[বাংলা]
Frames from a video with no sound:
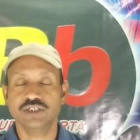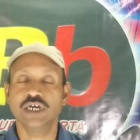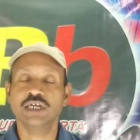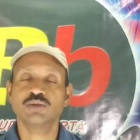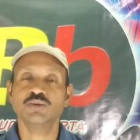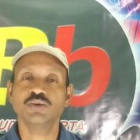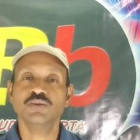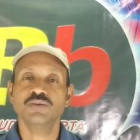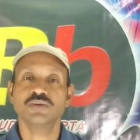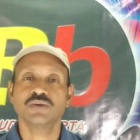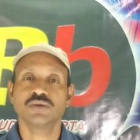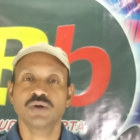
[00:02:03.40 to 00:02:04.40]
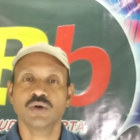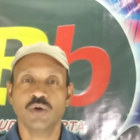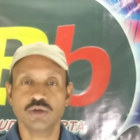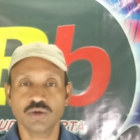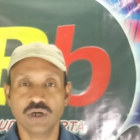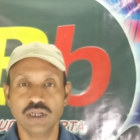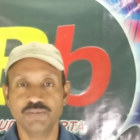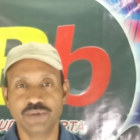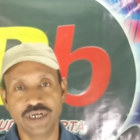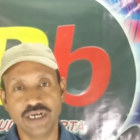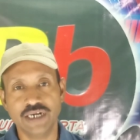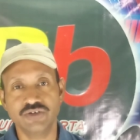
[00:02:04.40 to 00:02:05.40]
যেহেতু গতকাল
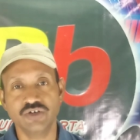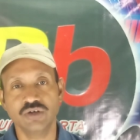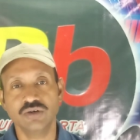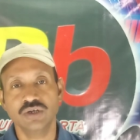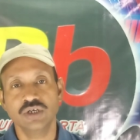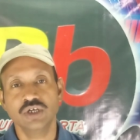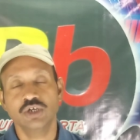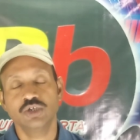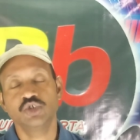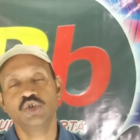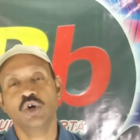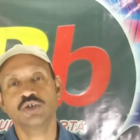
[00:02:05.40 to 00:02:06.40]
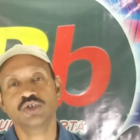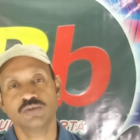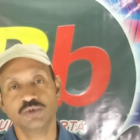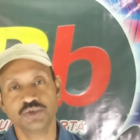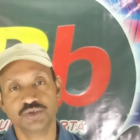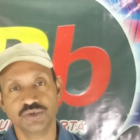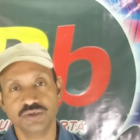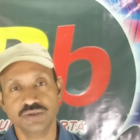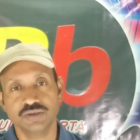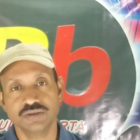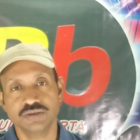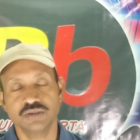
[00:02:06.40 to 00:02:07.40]
ব্রিগেডে ছিল জনসমুদ্র
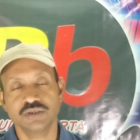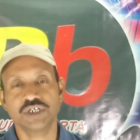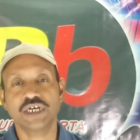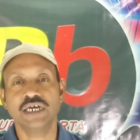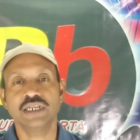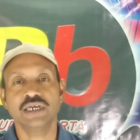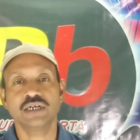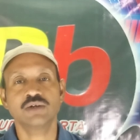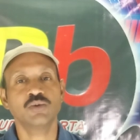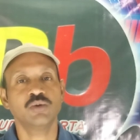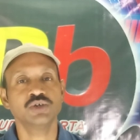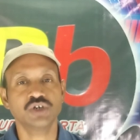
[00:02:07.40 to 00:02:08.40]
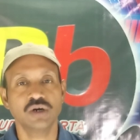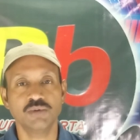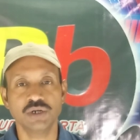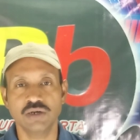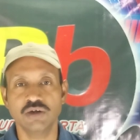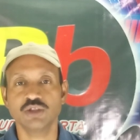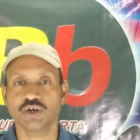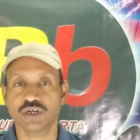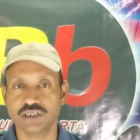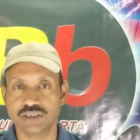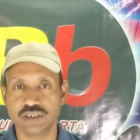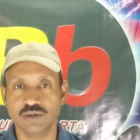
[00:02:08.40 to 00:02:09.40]
সেখানে একটু খোঁজ খবর নেওয়ার
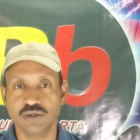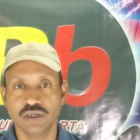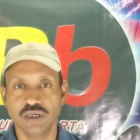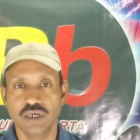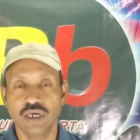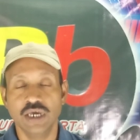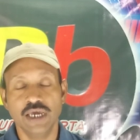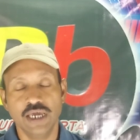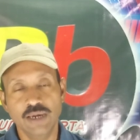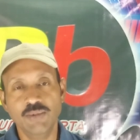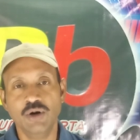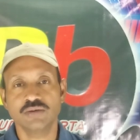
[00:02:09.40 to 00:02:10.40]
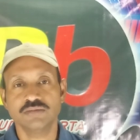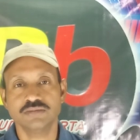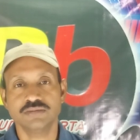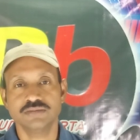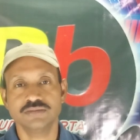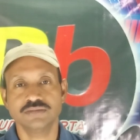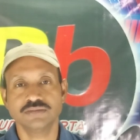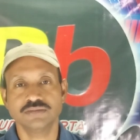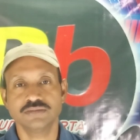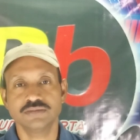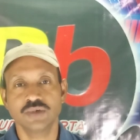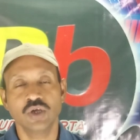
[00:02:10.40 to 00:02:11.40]
দরকার ছিল এবং
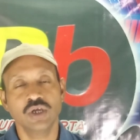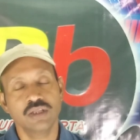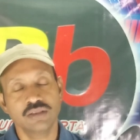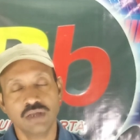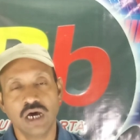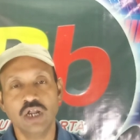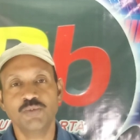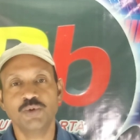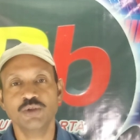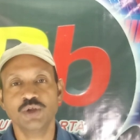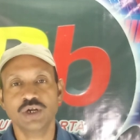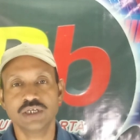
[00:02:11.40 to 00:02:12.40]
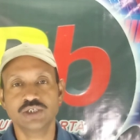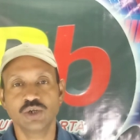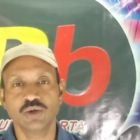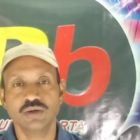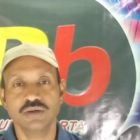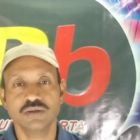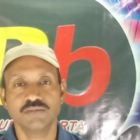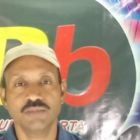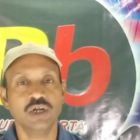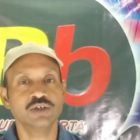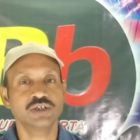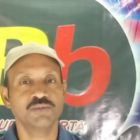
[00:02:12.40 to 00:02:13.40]
তার ওপরও দরকার ছিল
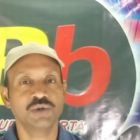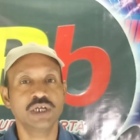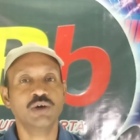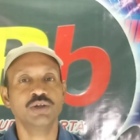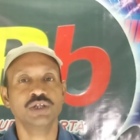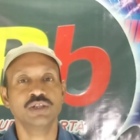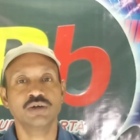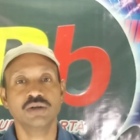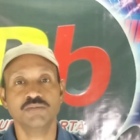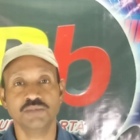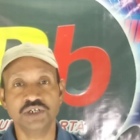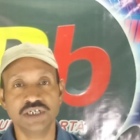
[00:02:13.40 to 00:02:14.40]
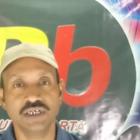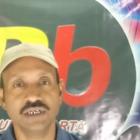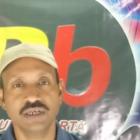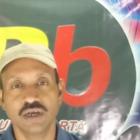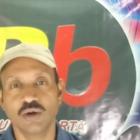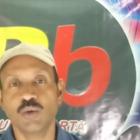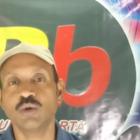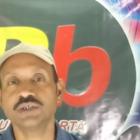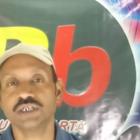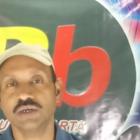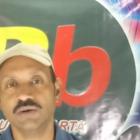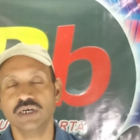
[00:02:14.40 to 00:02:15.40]
মানুষের ভিড়ে কদিন ধরে মিশে খোঁজ
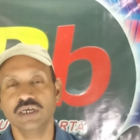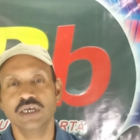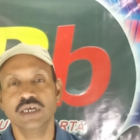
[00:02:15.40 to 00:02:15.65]
নেওয়া